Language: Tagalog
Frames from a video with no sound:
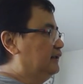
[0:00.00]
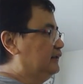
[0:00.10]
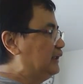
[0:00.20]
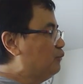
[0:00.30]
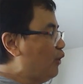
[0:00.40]

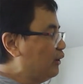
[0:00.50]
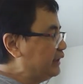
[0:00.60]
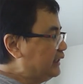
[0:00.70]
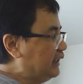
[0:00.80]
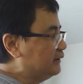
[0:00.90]

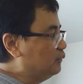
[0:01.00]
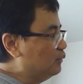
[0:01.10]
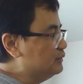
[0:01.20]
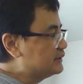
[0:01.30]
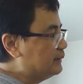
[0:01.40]
Nag-worry ka
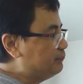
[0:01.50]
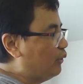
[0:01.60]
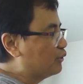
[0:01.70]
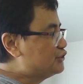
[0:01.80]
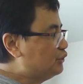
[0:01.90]
doon sa
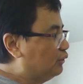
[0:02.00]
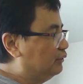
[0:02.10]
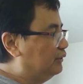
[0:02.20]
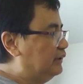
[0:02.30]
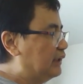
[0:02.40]

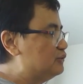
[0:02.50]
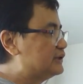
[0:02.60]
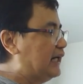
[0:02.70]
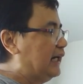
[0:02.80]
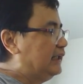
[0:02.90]
portion na kung
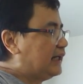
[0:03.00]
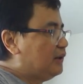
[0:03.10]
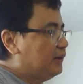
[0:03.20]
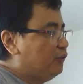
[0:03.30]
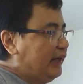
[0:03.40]
saan naka
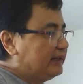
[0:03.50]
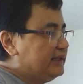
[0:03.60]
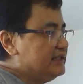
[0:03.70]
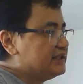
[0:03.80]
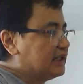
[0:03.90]

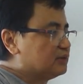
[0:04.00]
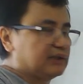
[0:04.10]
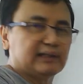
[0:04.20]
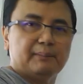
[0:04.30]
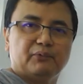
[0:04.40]
welding siya sa
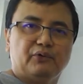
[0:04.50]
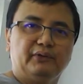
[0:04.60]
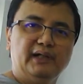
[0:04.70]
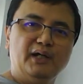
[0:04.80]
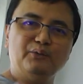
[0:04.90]
top cord,
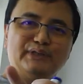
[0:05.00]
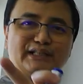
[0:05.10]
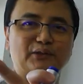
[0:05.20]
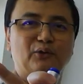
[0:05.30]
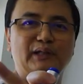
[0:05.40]
which
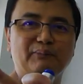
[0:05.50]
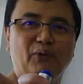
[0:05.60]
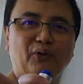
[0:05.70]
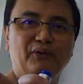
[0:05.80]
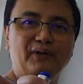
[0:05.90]
is only
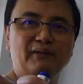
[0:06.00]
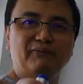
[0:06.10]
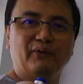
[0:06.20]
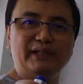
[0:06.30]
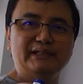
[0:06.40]
4,
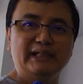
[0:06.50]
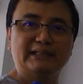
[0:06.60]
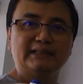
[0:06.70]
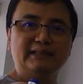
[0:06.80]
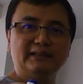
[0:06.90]
4
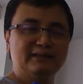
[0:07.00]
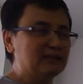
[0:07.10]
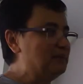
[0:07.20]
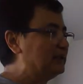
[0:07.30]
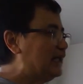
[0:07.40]
inches.
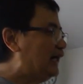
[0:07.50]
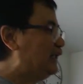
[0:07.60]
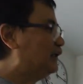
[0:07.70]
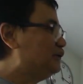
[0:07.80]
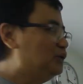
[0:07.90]

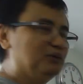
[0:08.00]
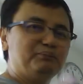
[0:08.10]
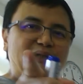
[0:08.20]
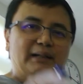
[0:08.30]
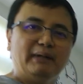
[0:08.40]
Samantalang yung
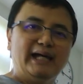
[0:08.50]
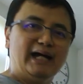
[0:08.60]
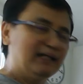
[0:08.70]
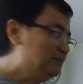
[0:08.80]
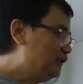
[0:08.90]

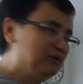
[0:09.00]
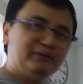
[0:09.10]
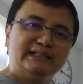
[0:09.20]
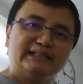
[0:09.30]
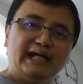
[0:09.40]
pinabayaan mo yung
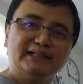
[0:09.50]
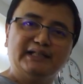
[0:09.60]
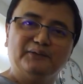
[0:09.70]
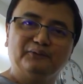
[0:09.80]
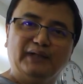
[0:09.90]

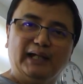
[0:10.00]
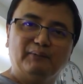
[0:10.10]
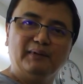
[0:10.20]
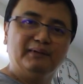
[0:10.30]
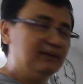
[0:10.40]
distansya ng
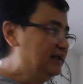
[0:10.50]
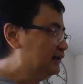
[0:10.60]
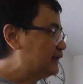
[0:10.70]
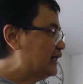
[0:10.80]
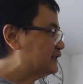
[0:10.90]
dalawang
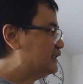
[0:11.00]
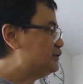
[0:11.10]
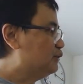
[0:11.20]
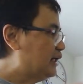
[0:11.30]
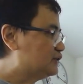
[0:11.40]
trusses,
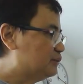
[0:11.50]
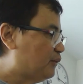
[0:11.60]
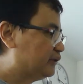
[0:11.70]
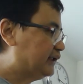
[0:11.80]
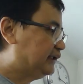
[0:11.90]
yung
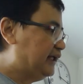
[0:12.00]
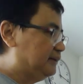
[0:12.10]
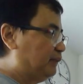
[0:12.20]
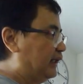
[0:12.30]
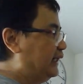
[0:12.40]
unsupported lead.
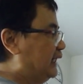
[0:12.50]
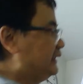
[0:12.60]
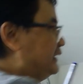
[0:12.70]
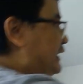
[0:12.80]
Palagay natin,